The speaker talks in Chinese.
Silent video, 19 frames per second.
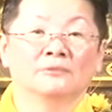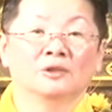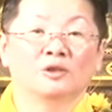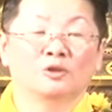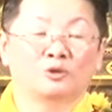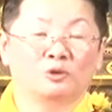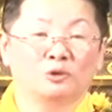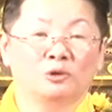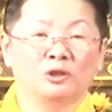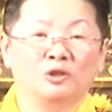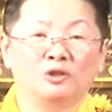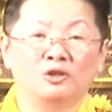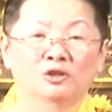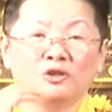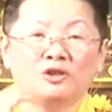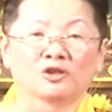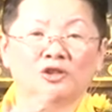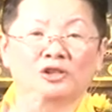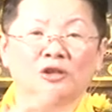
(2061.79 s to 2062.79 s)
说一句
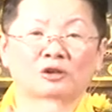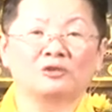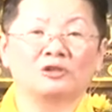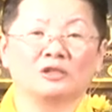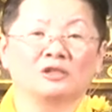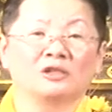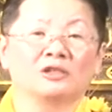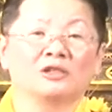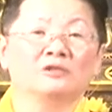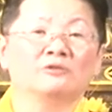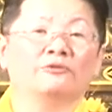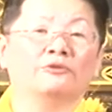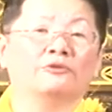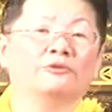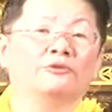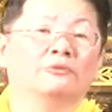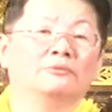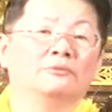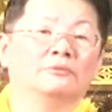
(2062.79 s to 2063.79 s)
就消十次福，
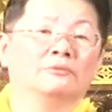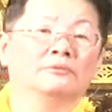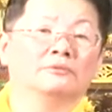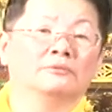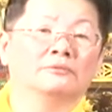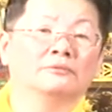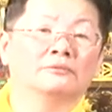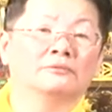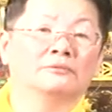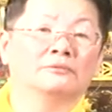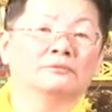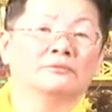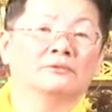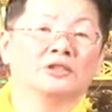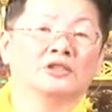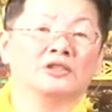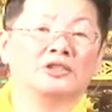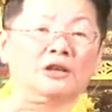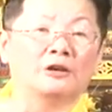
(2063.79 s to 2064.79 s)

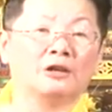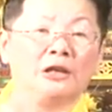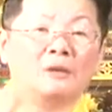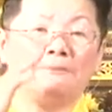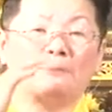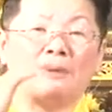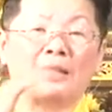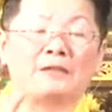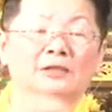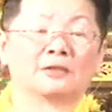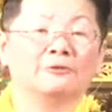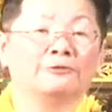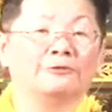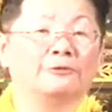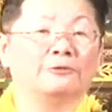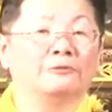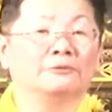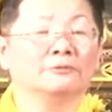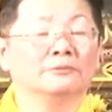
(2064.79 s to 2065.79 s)
消一百次
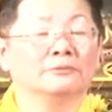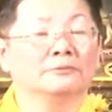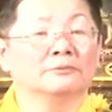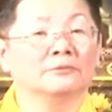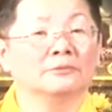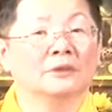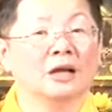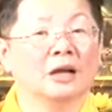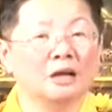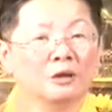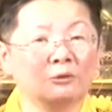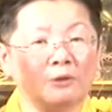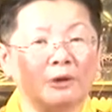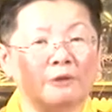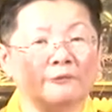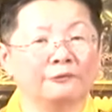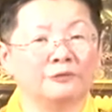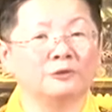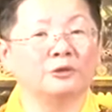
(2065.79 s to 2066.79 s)
福，很
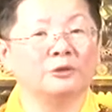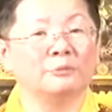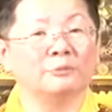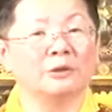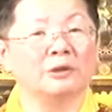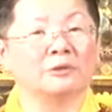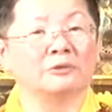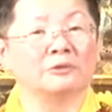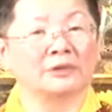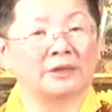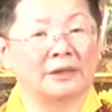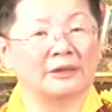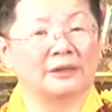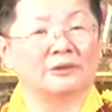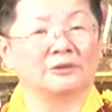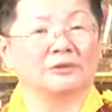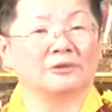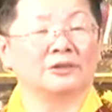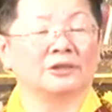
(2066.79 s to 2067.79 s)
快福就没有，灾
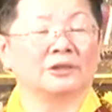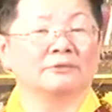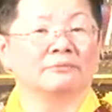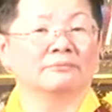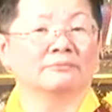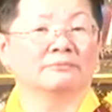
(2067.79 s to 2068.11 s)
难就现。